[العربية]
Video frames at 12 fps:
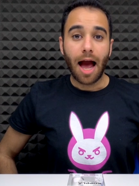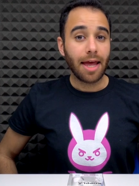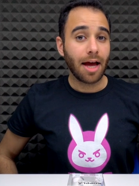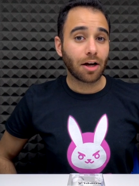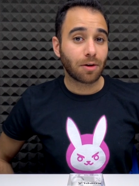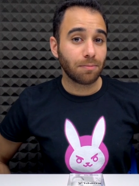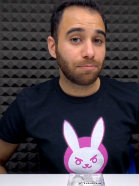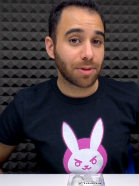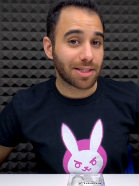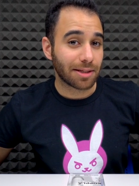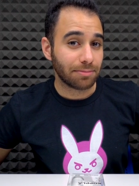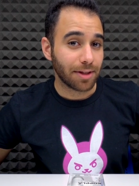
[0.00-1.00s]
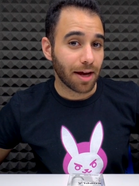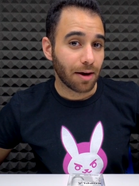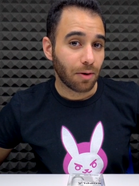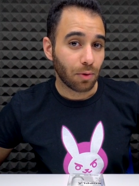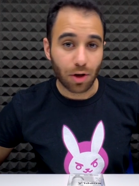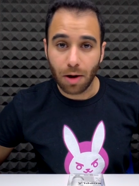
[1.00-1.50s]
حياكم بالزبده
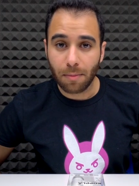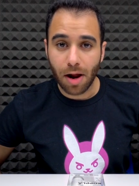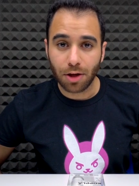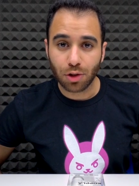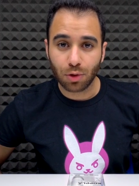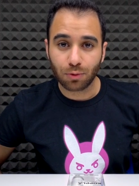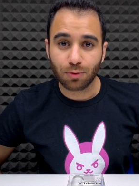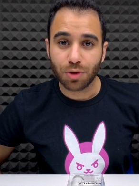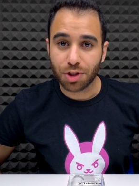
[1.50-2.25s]
واليوم راح نشوف